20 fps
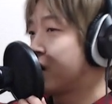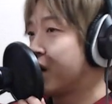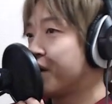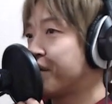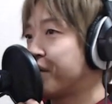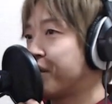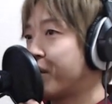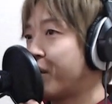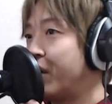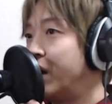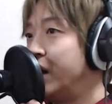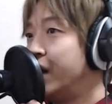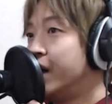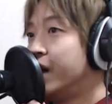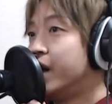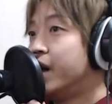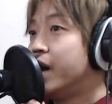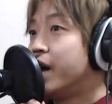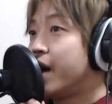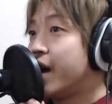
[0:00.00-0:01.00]
たいと、
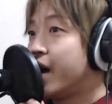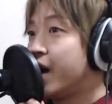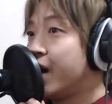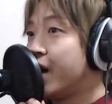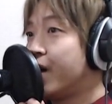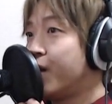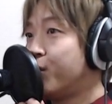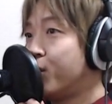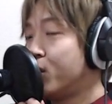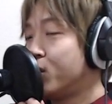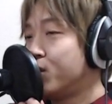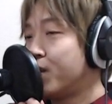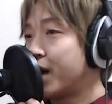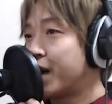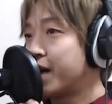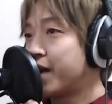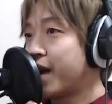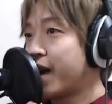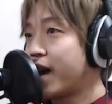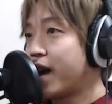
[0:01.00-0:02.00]
え思うわ
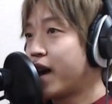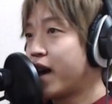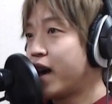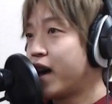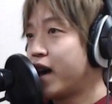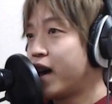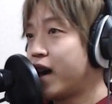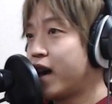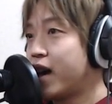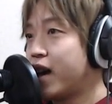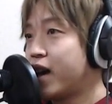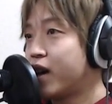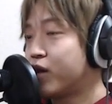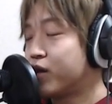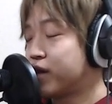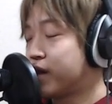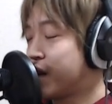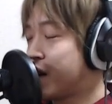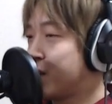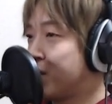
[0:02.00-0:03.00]
けで、え
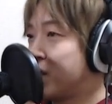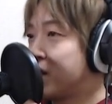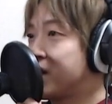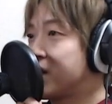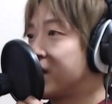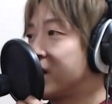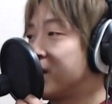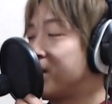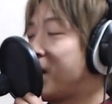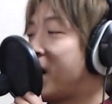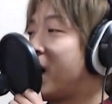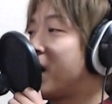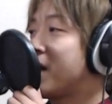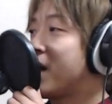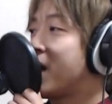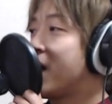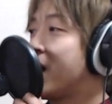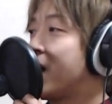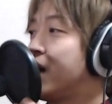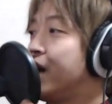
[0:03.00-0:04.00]
ございますまあ
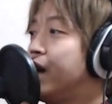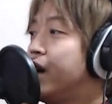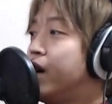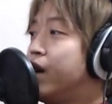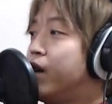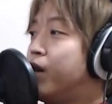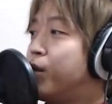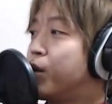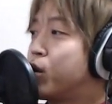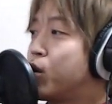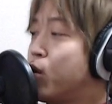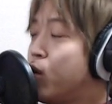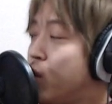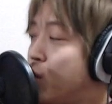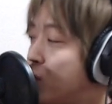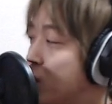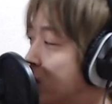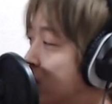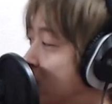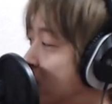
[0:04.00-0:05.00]
ねもう今日
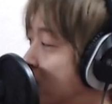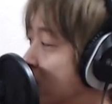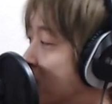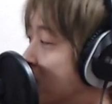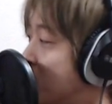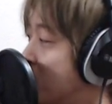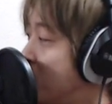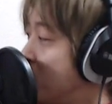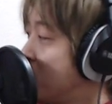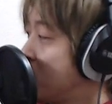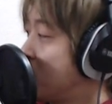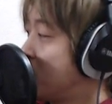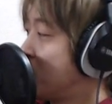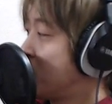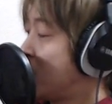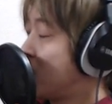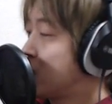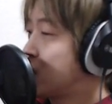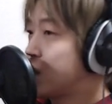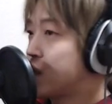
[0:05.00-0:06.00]
思ったんだけど僕あ
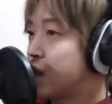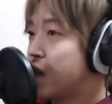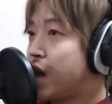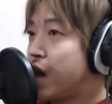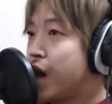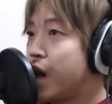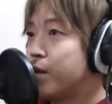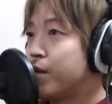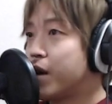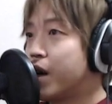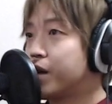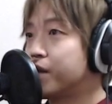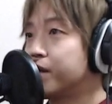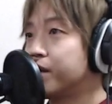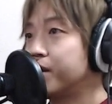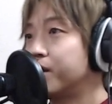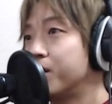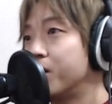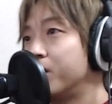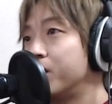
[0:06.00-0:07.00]
の明日ライブがあるん
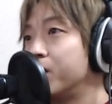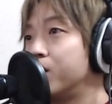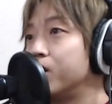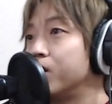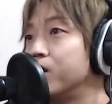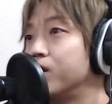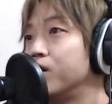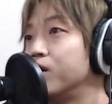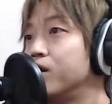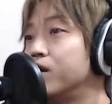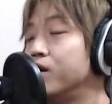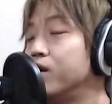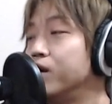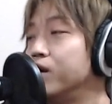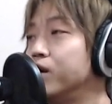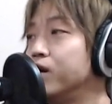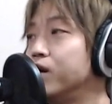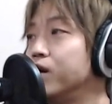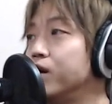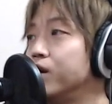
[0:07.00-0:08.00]
ですよ
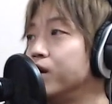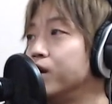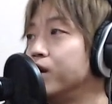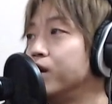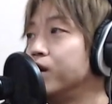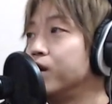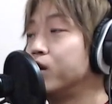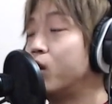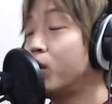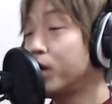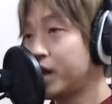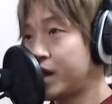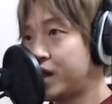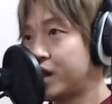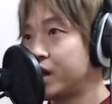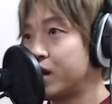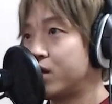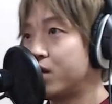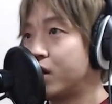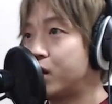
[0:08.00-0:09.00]
25
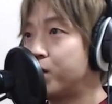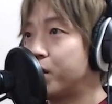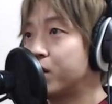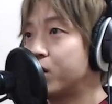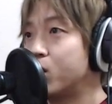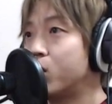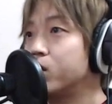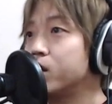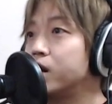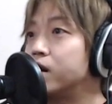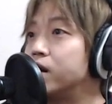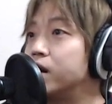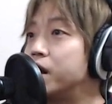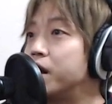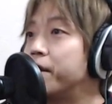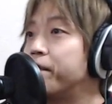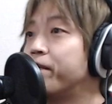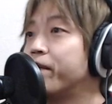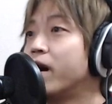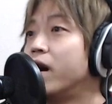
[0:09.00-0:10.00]
日クリスマス当日
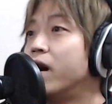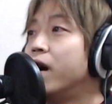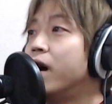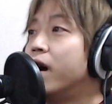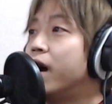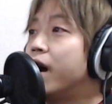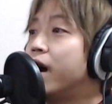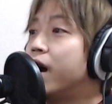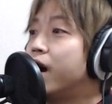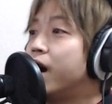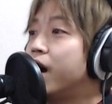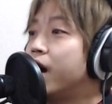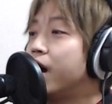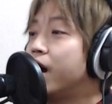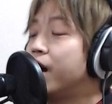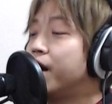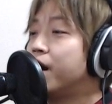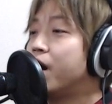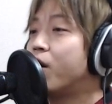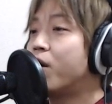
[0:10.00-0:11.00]
に、
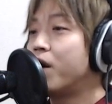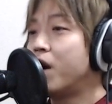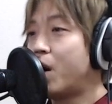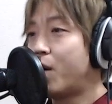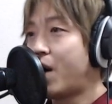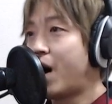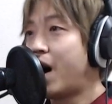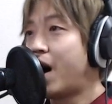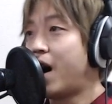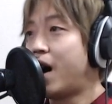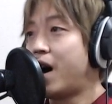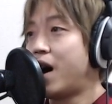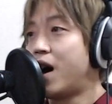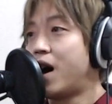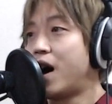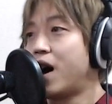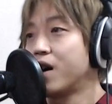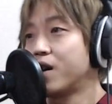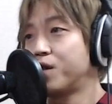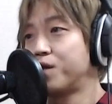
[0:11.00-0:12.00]
えー、名古屋は
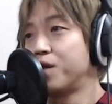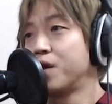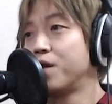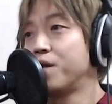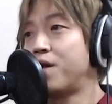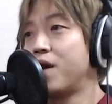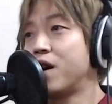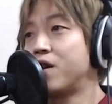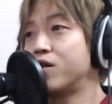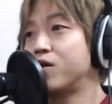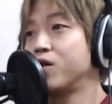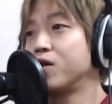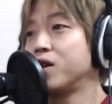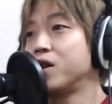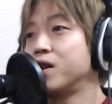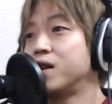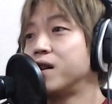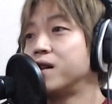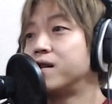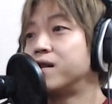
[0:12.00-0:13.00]

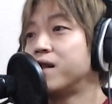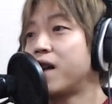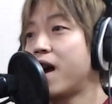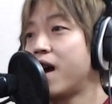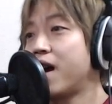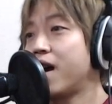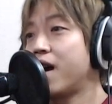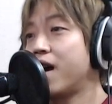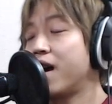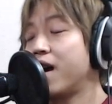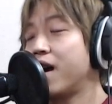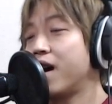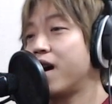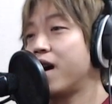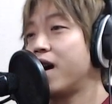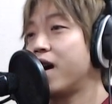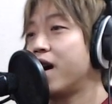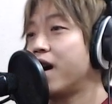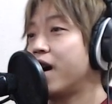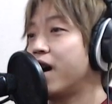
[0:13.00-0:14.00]
ハークフィンファクトリーですね、
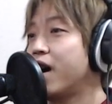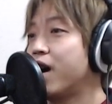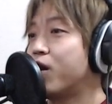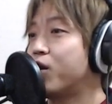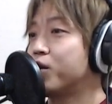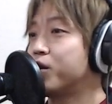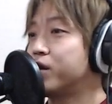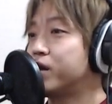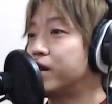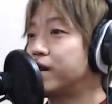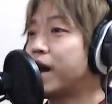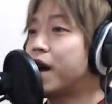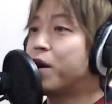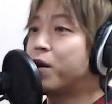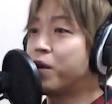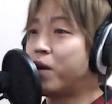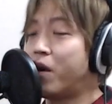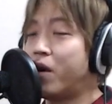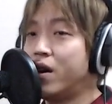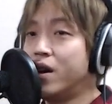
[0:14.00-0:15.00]
えー、今年最
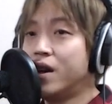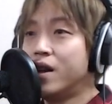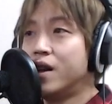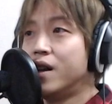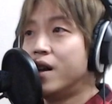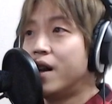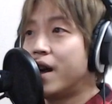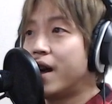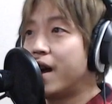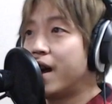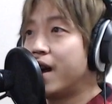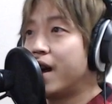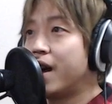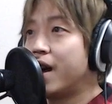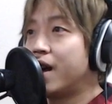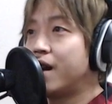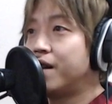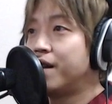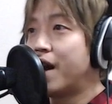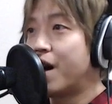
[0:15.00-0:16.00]
後の、
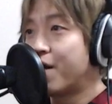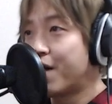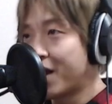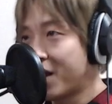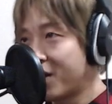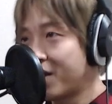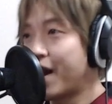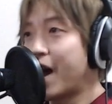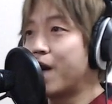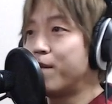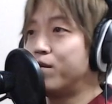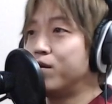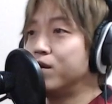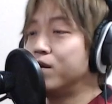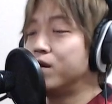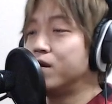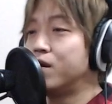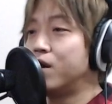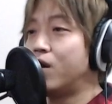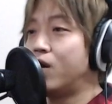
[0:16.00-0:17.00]
えー、名古屋での
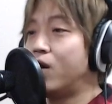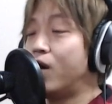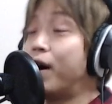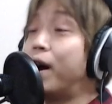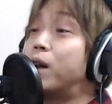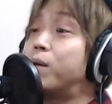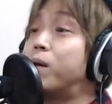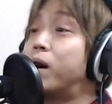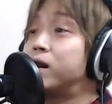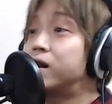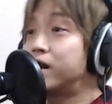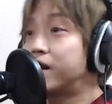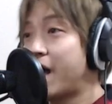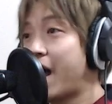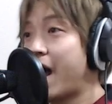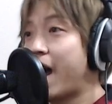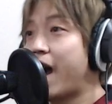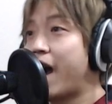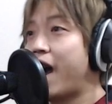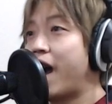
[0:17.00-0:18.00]
ライブをやりまし
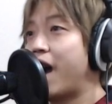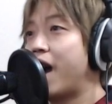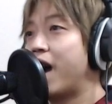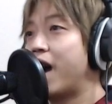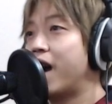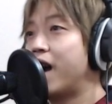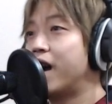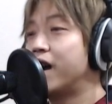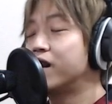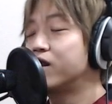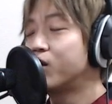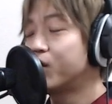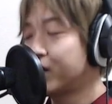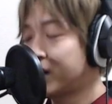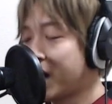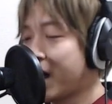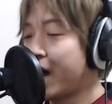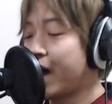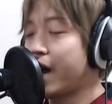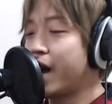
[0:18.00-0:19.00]
て、えそし
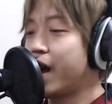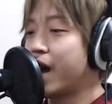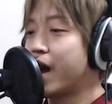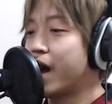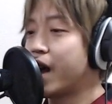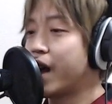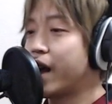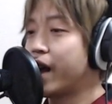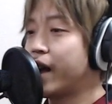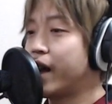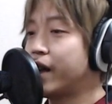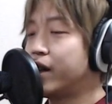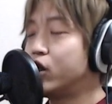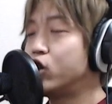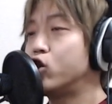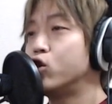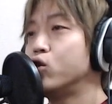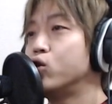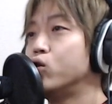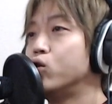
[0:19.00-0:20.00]
て、
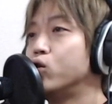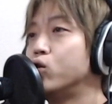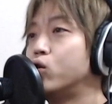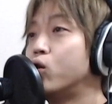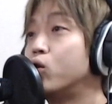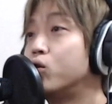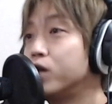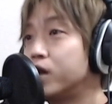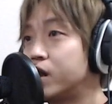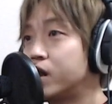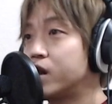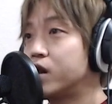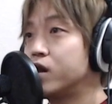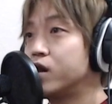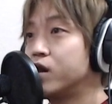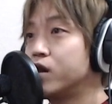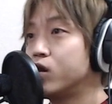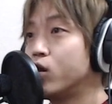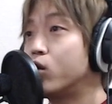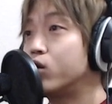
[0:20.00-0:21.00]
えー、26日
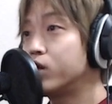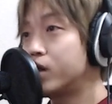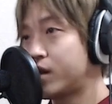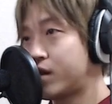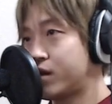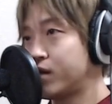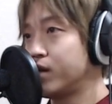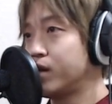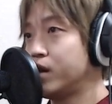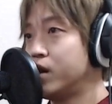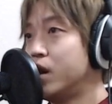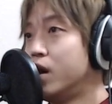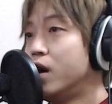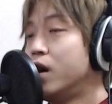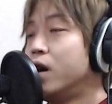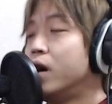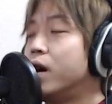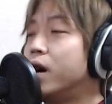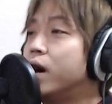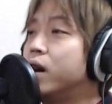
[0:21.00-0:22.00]
翌日
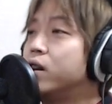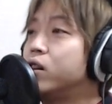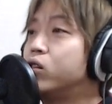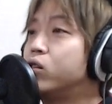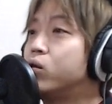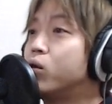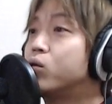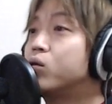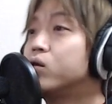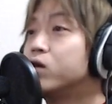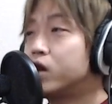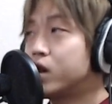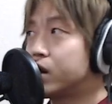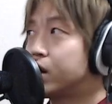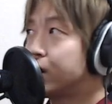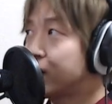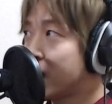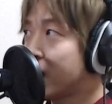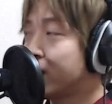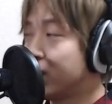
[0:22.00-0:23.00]
えー、26日で
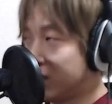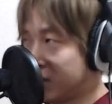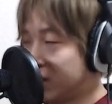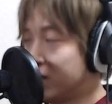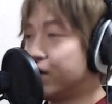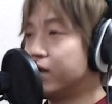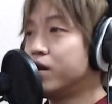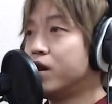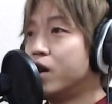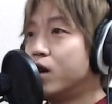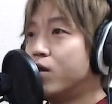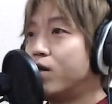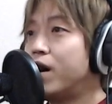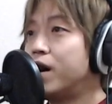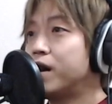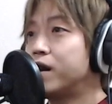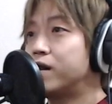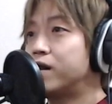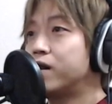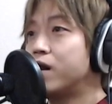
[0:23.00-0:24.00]
すね、うんうん、
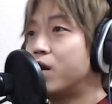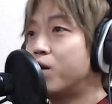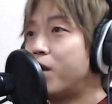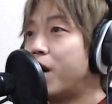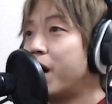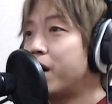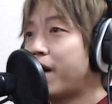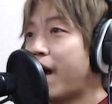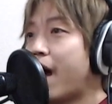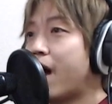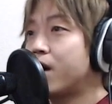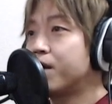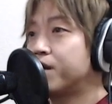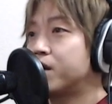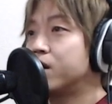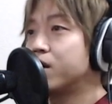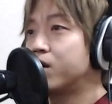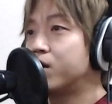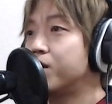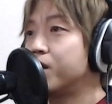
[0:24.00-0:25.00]
はですね、Right
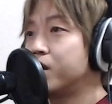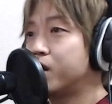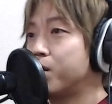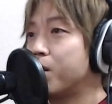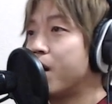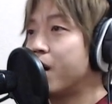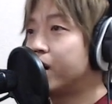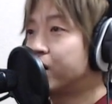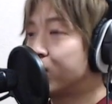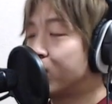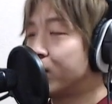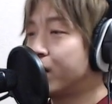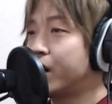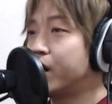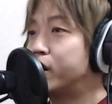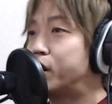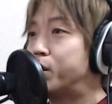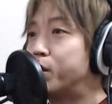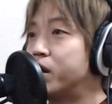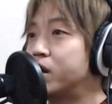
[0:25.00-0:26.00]
After Christmas と
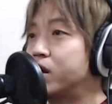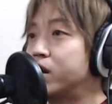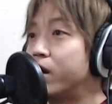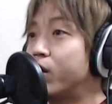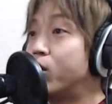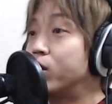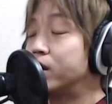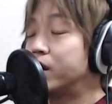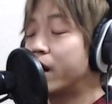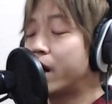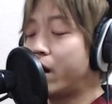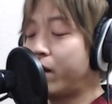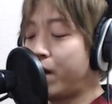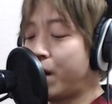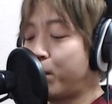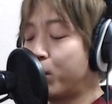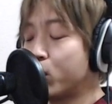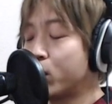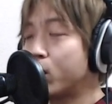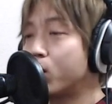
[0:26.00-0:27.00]
題しまして、大阪
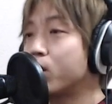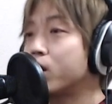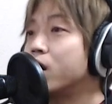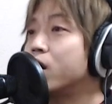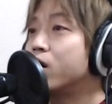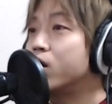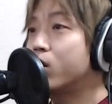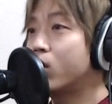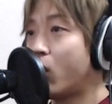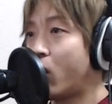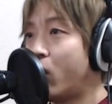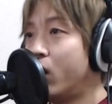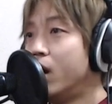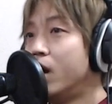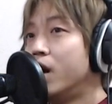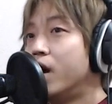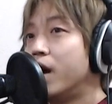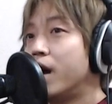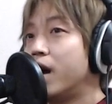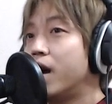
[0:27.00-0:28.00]
はポテトキッド、
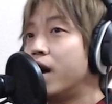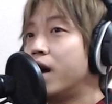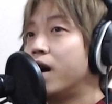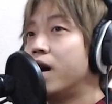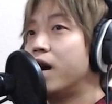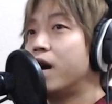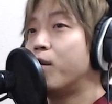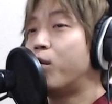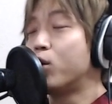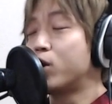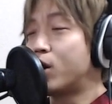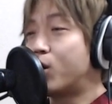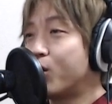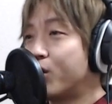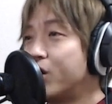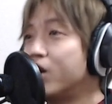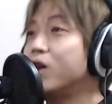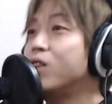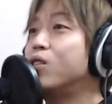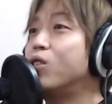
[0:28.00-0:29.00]
えー、
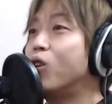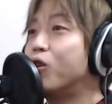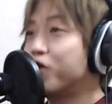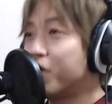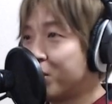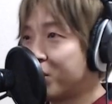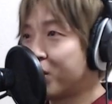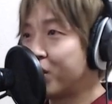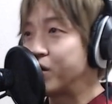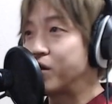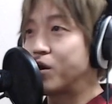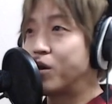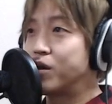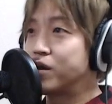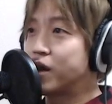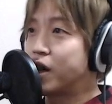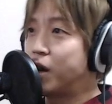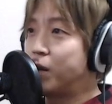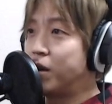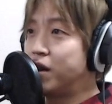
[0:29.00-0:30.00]
ポテトキッドってものすごい
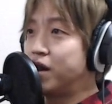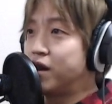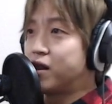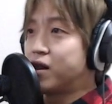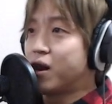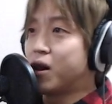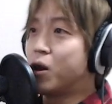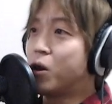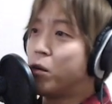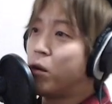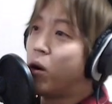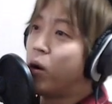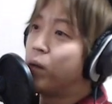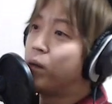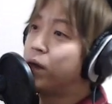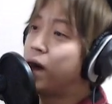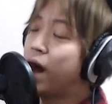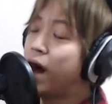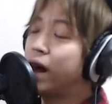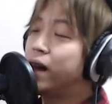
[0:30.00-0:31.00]
大阪弁でしたけども、
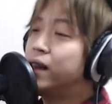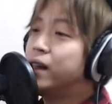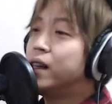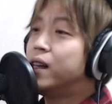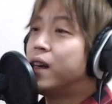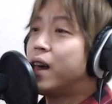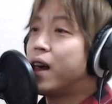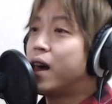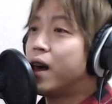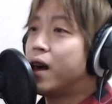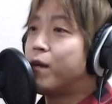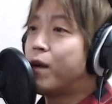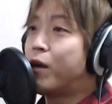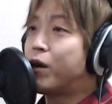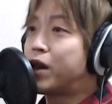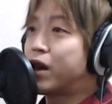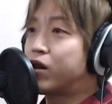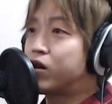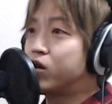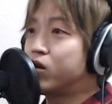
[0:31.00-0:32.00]
で、えー、まあ、
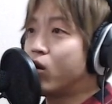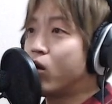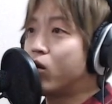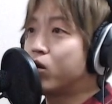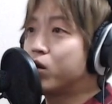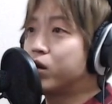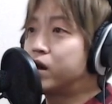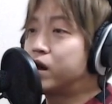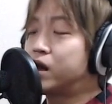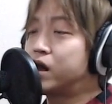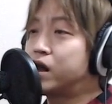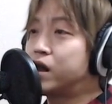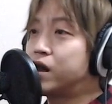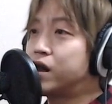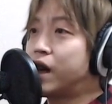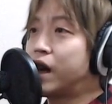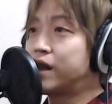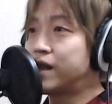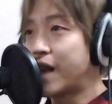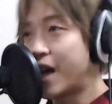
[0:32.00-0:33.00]
私の今年、
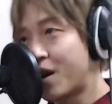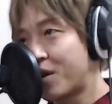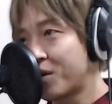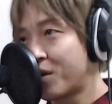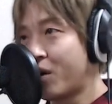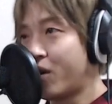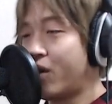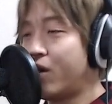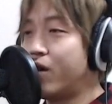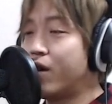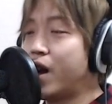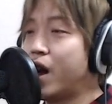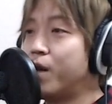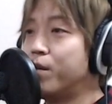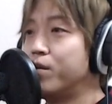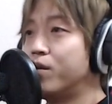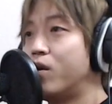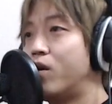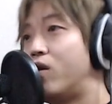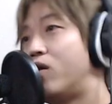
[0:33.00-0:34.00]
え最後の
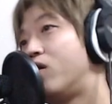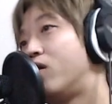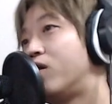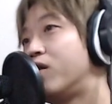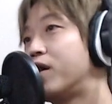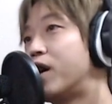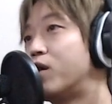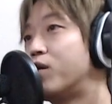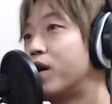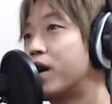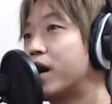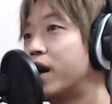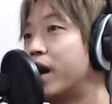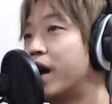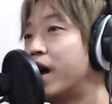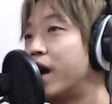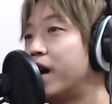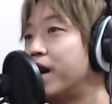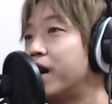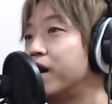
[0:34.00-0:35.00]
ライブをやるわ
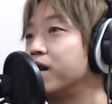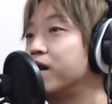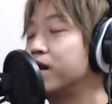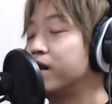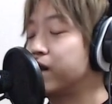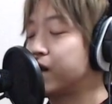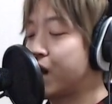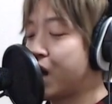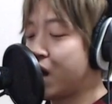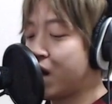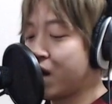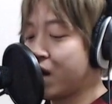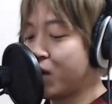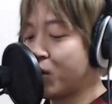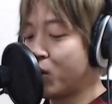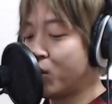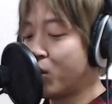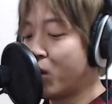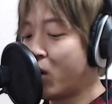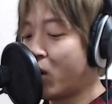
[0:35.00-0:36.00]
けなんですけれ
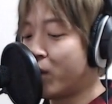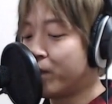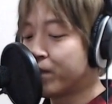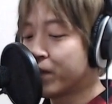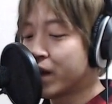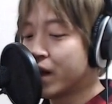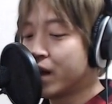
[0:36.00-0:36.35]
ども、